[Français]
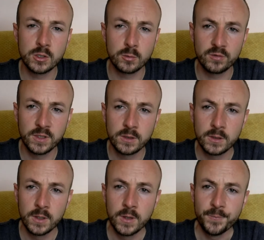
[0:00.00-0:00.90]
champs morphiques.
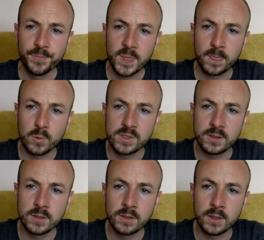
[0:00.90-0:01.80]
Donc
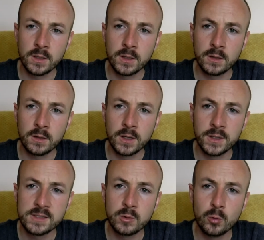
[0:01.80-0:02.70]
c'était un,
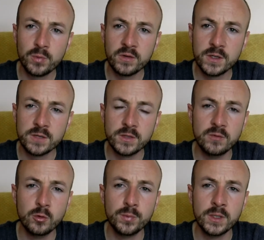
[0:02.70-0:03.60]
assez gros pavé que j'avais
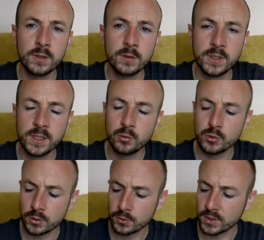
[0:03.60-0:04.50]
développé euh, il y a
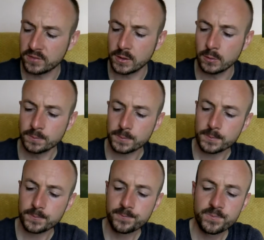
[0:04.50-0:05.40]
deux ans dans des vidéos
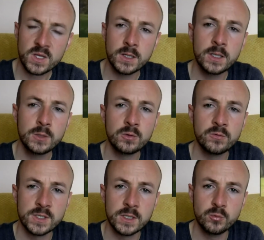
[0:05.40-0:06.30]
et que
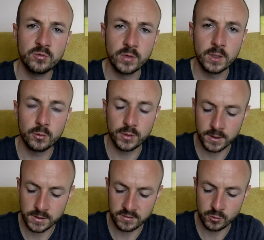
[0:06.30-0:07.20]
vous allez pouvoir
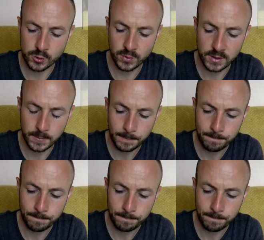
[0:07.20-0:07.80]
relire si vous le souhaitez.